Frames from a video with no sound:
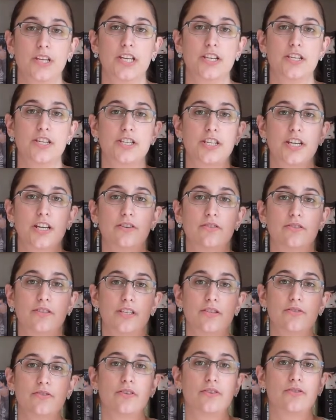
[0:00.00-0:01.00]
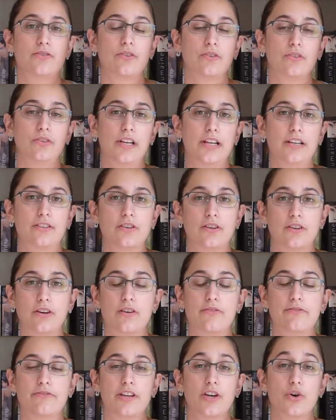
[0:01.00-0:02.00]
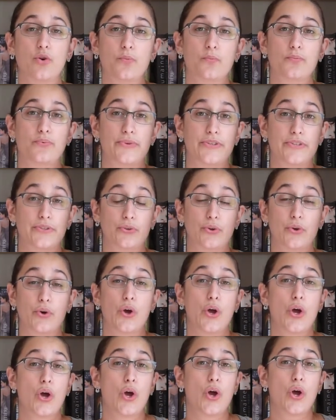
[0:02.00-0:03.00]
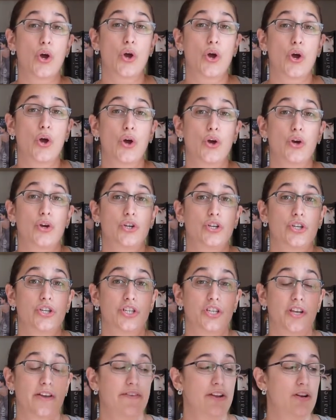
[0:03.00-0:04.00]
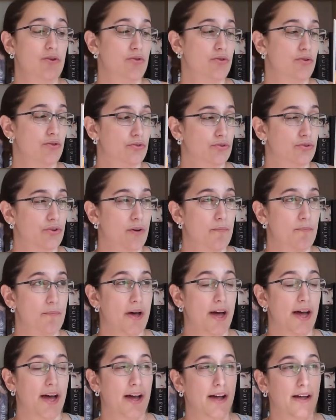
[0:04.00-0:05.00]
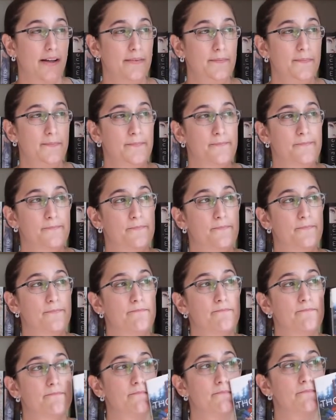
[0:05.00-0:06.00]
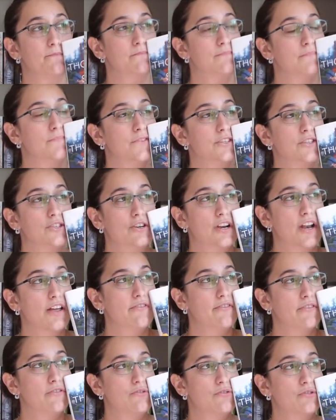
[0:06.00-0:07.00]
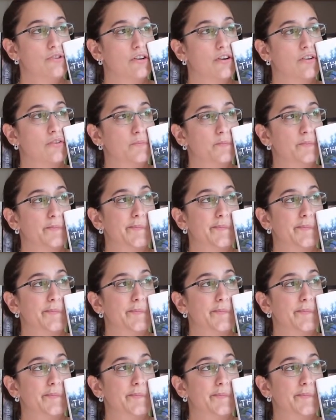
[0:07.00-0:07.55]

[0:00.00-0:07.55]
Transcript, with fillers: J'ai continué sur un lecteur en VO puisque j'avais lu le tome 1 je l'avais lu quand